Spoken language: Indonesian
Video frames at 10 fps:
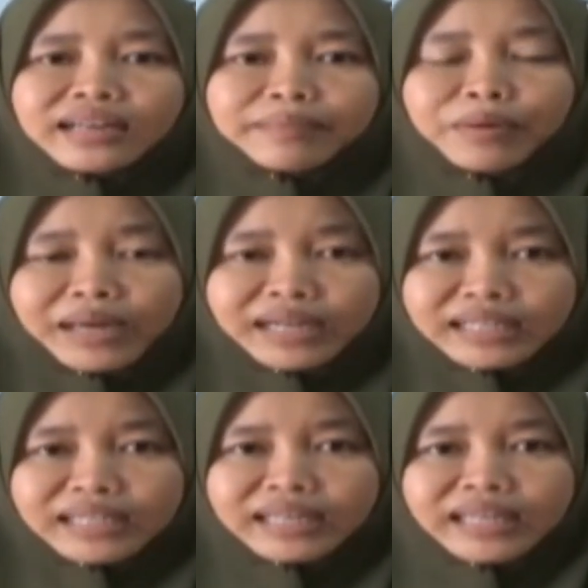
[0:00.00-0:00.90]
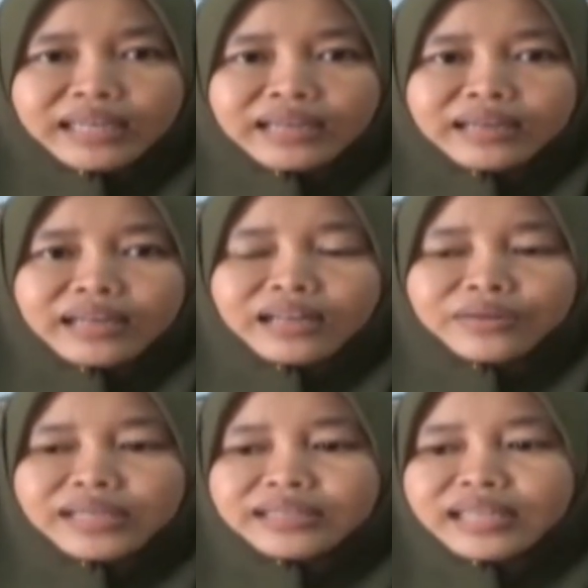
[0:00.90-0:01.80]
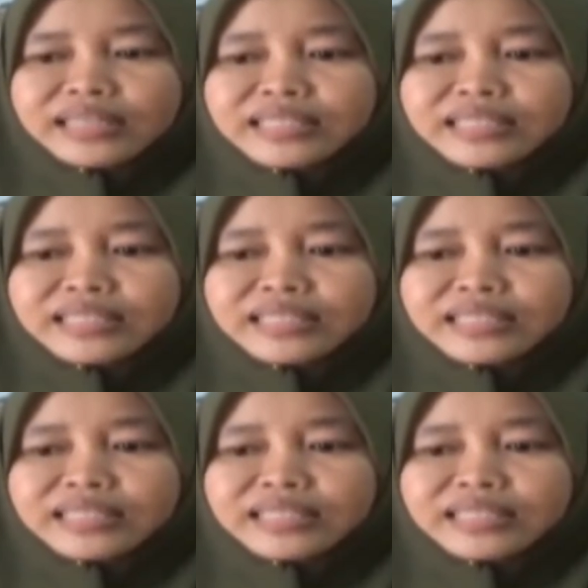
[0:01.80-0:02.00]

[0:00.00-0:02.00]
pewarna tadi kalau kita